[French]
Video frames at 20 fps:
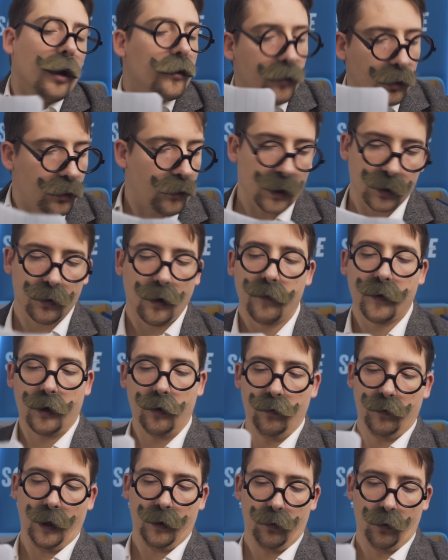un autre oiseau avec
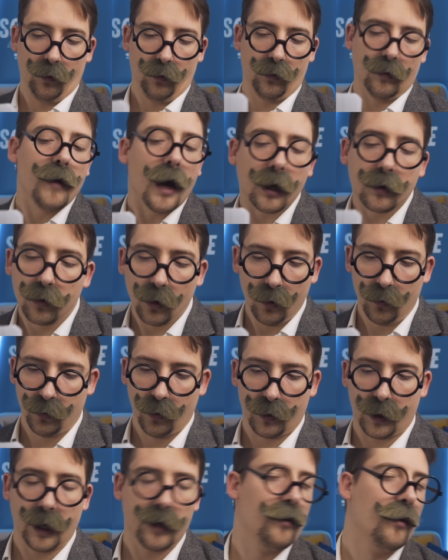une tête de, marteau ou
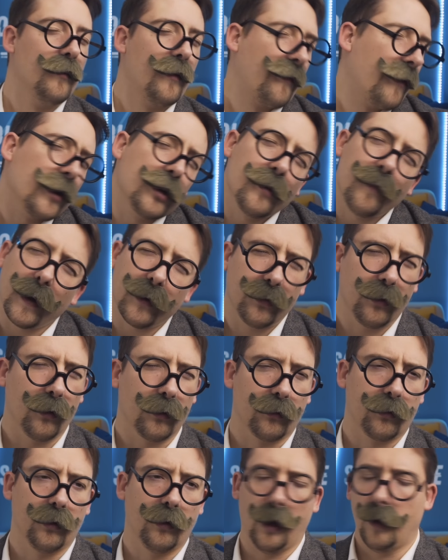de crayon. Enfin, je suis pas
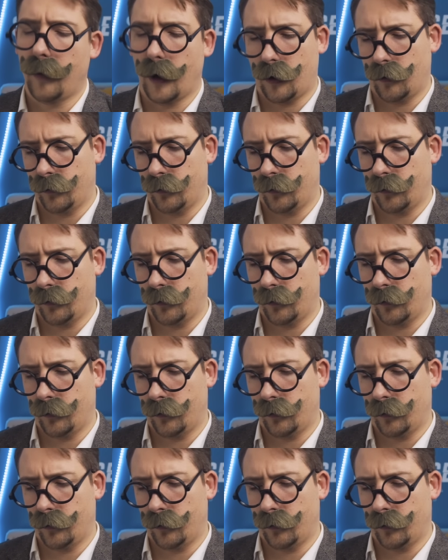sûr de ceux-là par